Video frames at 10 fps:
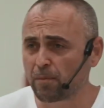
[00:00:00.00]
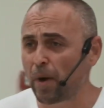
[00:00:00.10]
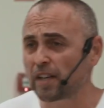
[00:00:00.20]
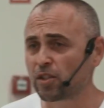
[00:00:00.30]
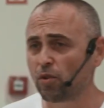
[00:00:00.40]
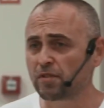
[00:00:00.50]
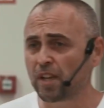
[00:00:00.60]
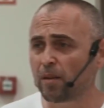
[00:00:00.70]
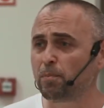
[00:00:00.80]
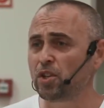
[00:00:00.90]
к Пасхе, Он
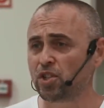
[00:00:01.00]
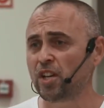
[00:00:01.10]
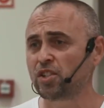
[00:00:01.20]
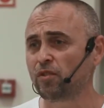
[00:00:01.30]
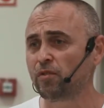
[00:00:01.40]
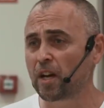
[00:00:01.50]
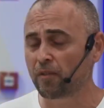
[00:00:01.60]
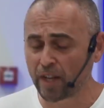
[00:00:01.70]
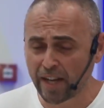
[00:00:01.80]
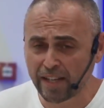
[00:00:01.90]
взял бич и начал
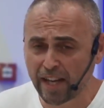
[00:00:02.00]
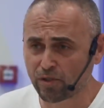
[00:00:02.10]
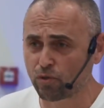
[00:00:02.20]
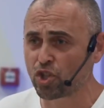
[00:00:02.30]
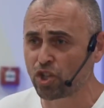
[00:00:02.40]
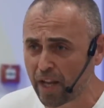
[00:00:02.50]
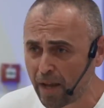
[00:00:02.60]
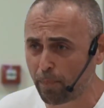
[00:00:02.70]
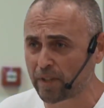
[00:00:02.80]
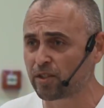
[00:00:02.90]
выгонять
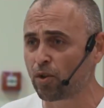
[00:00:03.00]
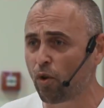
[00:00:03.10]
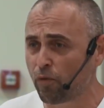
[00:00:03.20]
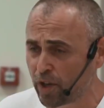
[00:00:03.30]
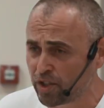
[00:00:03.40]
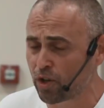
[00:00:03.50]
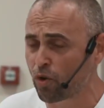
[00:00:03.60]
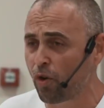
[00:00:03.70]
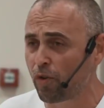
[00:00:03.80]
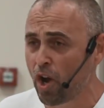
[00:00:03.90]
служителей, пасторов,
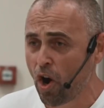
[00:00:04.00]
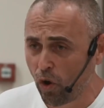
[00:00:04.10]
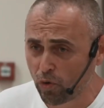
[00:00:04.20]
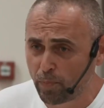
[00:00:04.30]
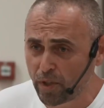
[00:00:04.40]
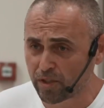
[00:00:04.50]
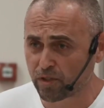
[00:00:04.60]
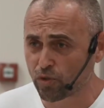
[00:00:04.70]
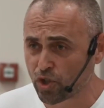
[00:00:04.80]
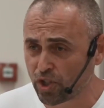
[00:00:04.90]
лидеров. Он бил
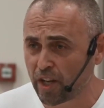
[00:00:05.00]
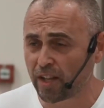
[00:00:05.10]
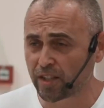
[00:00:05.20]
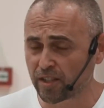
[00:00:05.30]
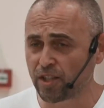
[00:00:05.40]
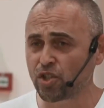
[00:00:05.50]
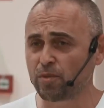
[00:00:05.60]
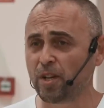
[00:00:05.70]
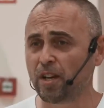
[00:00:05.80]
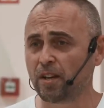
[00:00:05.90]
служителей. Ты слышишь
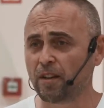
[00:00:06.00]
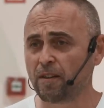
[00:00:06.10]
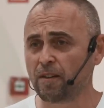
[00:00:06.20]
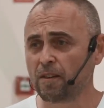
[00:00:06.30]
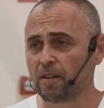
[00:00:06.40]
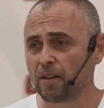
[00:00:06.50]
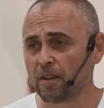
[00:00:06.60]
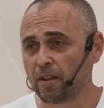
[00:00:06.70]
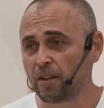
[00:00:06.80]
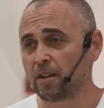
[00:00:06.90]
меня?
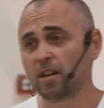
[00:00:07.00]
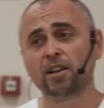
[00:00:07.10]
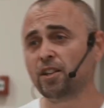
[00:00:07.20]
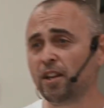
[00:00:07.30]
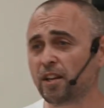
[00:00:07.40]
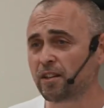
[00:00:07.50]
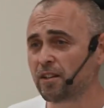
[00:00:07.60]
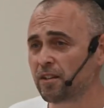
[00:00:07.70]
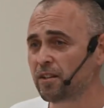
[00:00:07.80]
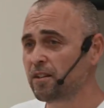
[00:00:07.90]
Или нет?
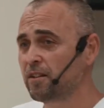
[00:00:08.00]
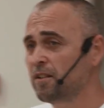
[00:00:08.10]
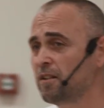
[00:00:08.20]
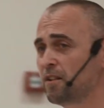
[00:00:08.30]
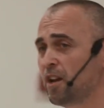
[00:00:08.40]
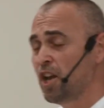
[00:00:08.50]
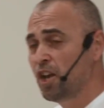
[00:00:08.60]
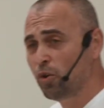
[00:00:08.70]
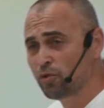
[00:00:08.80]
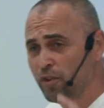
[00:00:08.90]

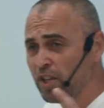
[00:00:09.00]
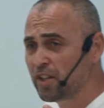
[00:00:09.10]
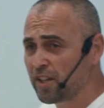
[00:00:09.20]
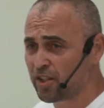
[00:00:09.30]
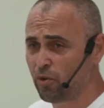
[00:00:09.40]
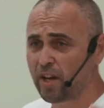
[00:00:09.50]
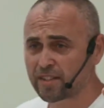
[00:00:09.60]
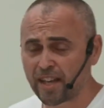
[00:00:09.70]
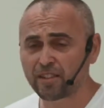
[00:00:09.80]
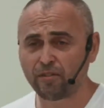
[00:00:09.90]
И он видел это у Отца